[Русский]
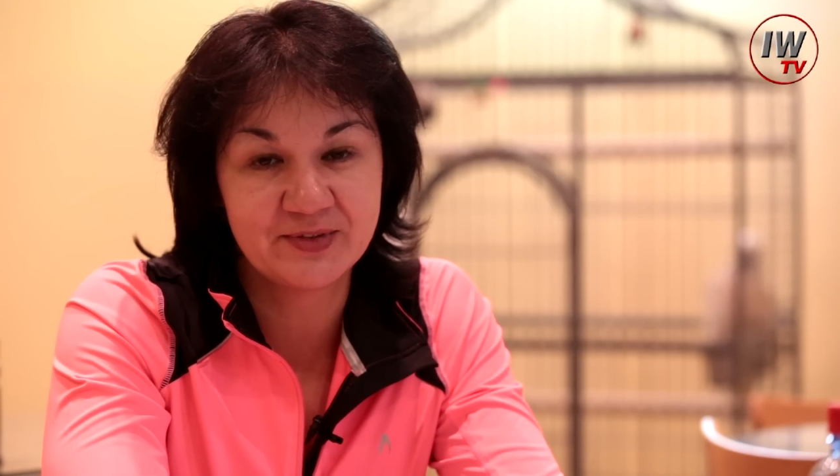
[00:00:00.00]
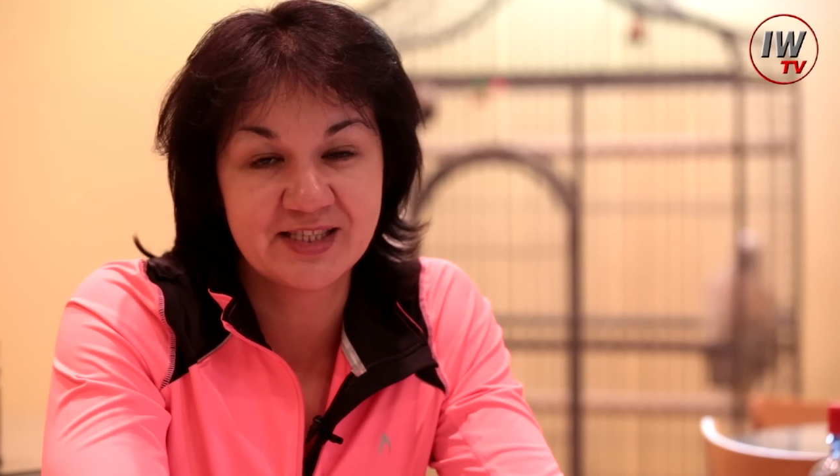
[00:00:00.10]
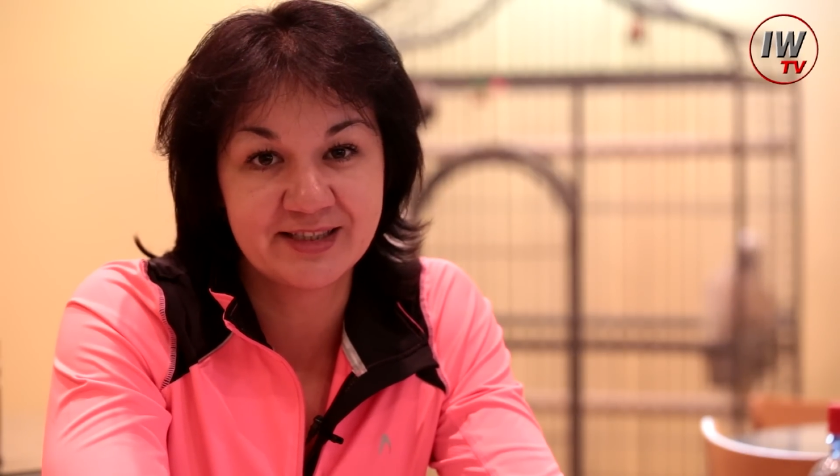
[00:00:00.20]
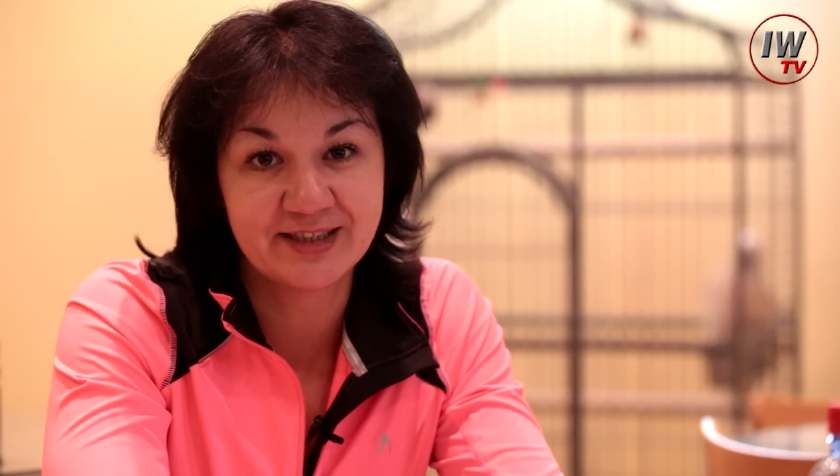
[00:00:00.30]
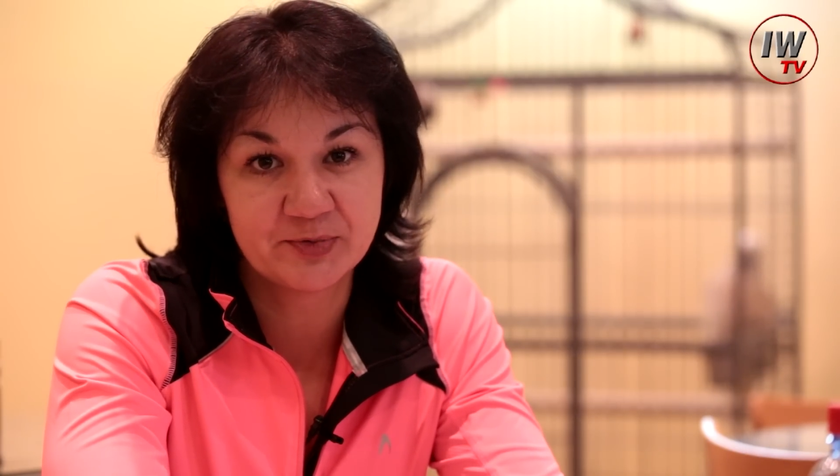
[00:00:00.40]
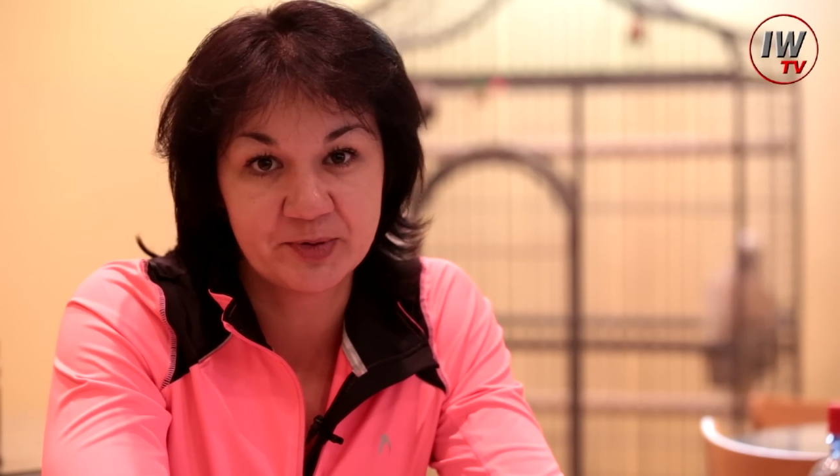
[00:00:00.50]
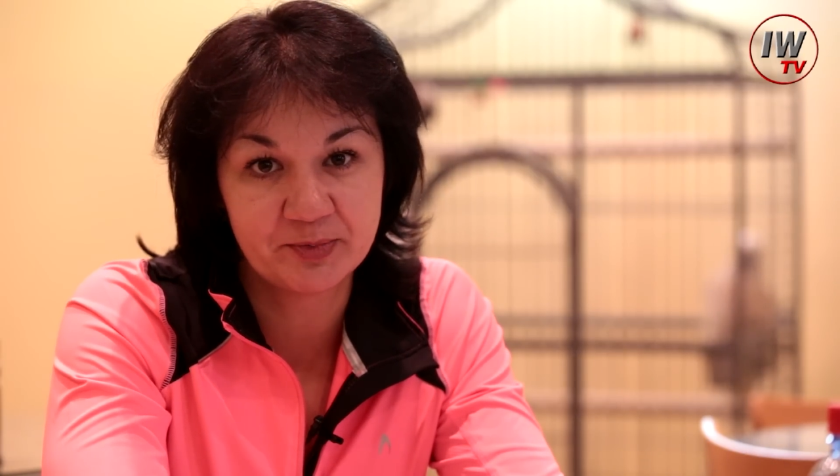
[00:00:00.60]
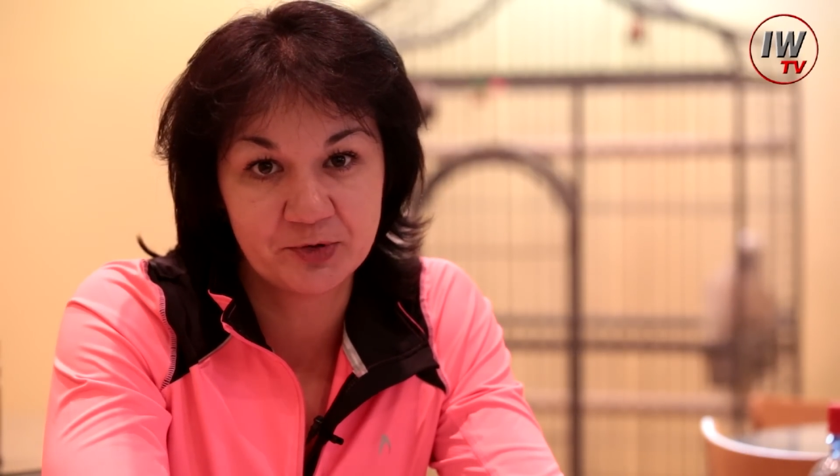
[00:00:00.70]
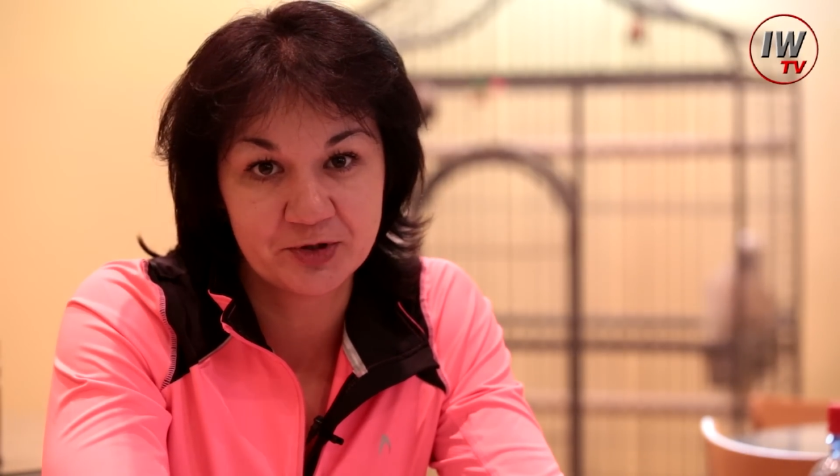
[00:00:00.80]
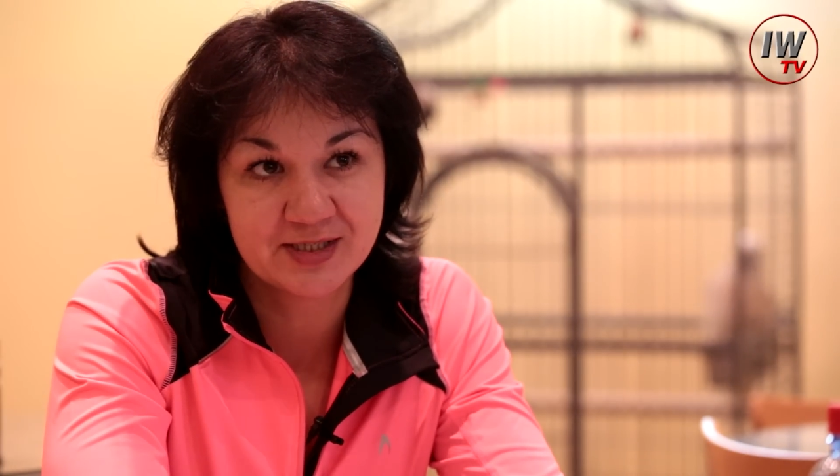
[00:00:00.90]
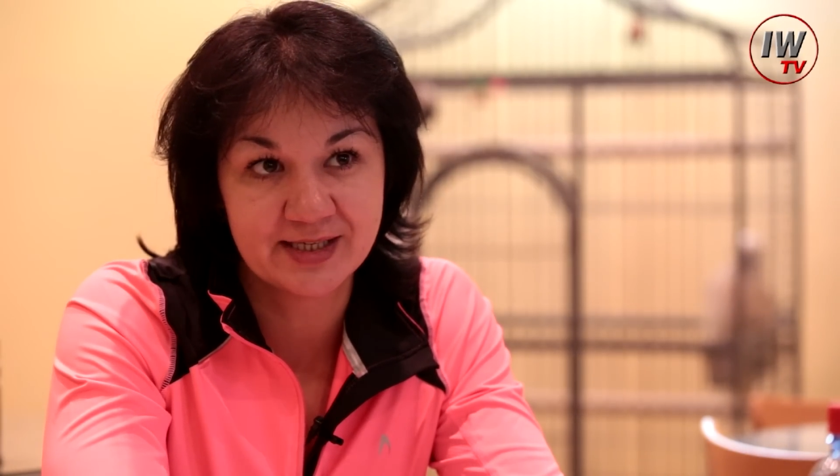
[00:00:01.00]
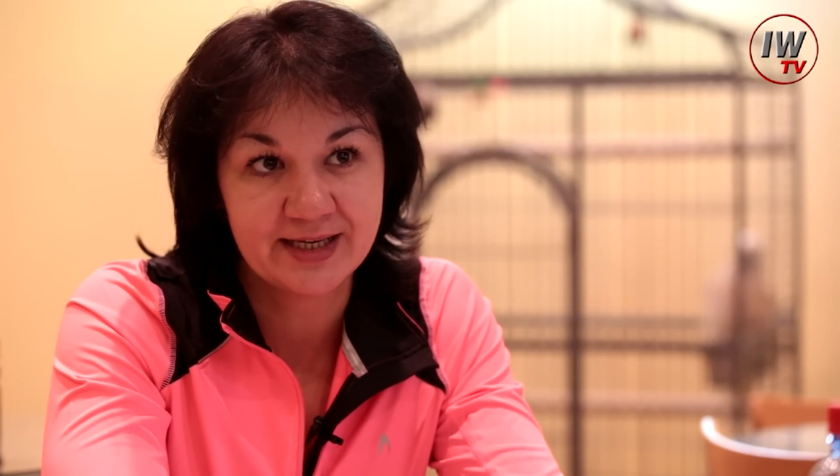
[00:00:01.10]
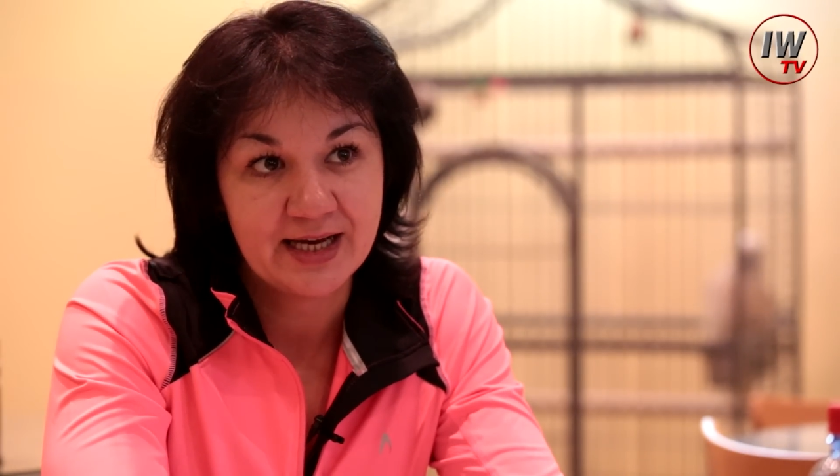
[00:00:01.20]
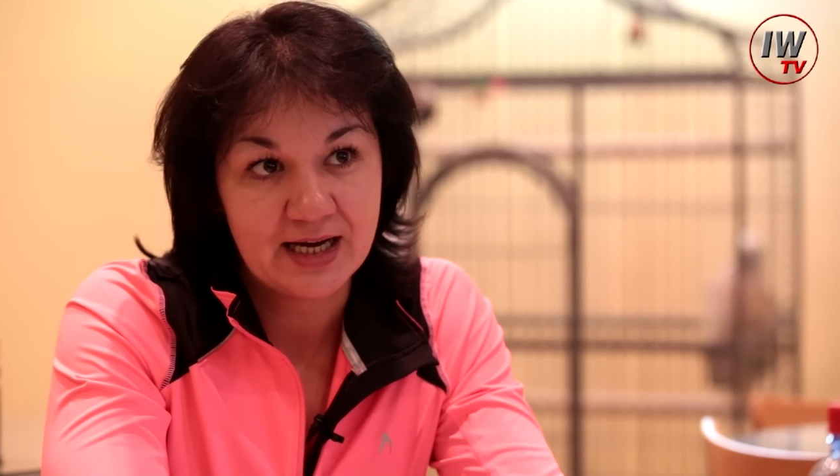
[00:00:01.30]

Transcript: достигать пропорций.